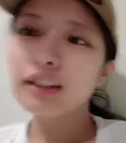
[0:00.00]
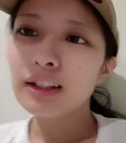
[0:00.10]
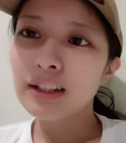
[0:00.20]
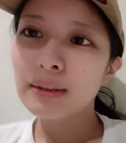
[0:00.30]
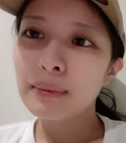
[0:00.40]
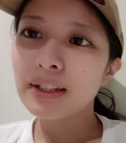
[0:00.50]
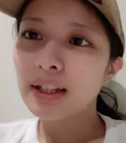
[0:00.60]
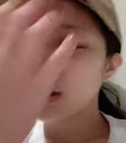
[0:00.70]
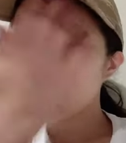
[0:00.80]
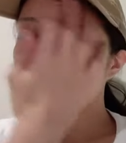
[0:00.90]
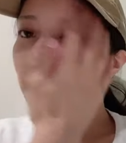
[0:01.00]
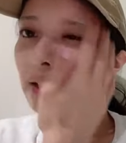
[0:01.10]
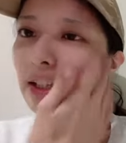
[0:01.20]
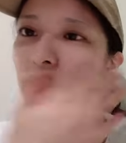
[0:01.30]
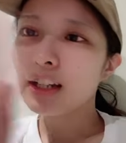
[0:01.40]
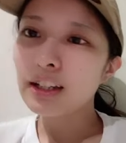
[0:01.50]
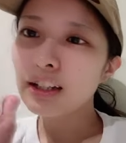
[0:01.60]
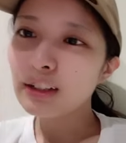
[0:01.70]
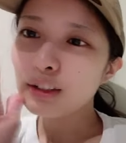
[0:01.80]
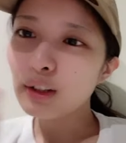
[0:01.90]
というわけでまた今日も見ていただきあ
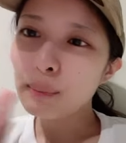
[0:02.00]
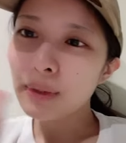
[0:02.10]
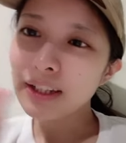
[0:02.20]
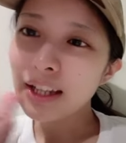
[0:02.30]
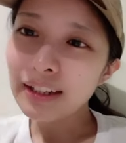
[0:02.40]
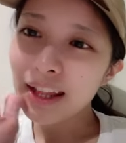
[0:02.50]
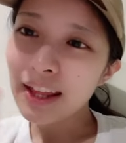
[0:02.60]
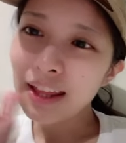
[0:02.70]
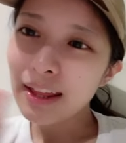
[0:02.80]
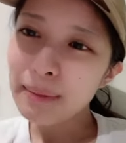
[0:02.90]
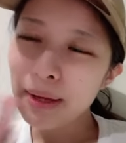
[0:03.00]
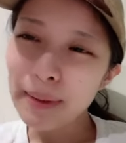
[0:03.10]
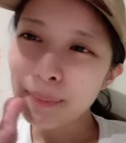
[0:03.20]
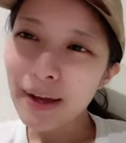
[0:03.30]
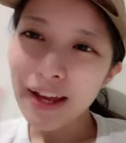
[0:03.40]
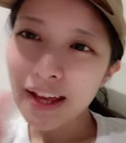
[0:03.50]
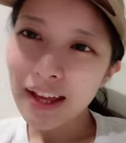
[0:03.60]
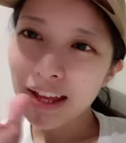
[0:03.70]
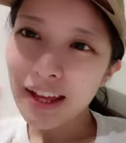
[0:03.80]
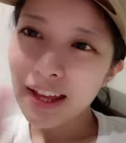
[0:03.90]
りがとう。またね
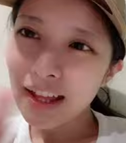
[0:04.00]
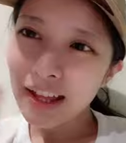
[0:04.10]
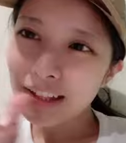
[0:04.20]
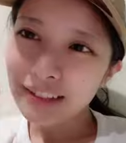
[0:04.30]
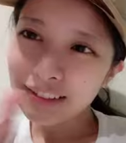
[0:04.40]
バイバーイ